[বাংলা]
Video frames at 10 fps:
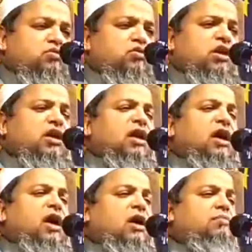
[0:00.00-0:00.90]
যদি
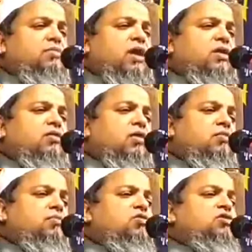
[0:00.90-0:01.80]
না আপনার
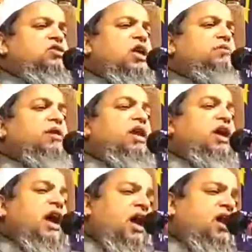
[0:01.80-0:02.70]
রহমত
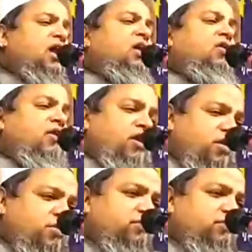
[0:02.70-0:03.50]
সামিলে হাল না হয়